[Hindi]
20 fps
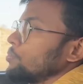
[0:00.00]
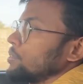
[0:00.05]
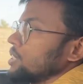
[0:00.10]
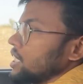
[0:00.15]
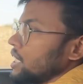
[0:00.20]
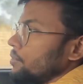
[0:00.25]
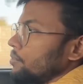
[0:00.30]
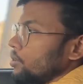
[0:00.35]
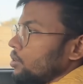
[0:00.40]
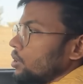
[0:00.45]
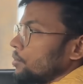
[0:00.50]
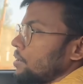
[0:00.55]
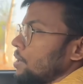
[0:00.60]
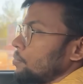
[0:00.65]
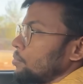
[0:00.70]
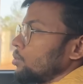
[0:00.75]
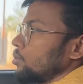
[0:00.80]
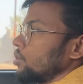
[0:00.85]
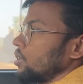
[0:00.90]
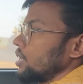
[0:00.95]
पिछले ब्लॉग में
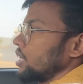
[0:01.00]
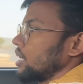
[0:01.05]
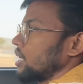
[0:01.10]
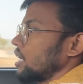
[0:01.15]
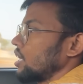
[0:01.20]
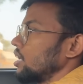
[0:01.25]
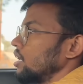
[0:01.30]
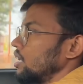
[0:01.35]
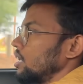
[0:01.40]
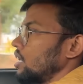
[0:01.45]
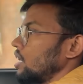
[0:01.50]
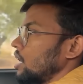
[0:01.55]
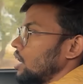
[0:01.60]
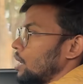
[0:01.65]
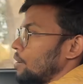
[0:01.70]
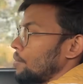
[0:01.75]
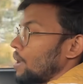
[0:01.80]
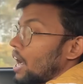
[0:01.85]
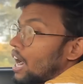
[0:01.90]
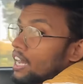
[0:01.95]
आप लोग ने देखा
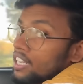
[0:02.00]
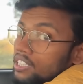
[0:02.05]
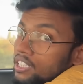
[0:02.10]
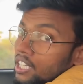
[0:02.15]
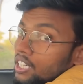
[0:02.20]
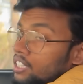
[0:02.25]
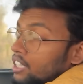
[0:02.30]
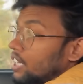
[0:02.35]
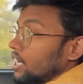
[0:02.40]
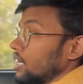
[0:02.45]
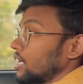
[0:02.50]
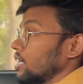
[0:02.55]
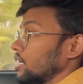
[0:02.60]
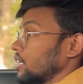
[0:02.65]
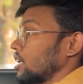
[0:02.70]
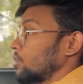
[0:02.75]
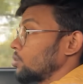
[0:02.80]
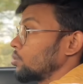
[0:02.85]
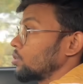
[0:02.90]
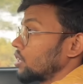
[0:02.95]
अब आज देखते हैं
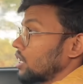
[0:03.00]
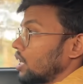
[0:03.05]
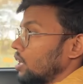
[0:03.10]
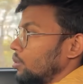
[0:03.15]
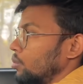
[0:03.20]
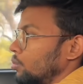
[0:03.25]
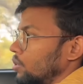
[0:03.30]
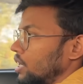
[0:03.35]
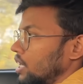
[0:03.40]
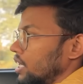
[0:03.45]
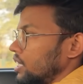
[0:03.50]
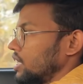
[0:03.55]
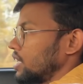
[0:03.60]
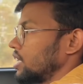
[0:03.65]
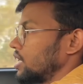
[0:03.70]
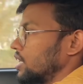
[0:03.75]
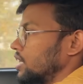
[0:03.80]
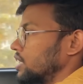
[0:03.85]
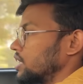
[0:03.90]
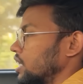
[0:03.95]
कितना दूर क्या हुआ है ठीक है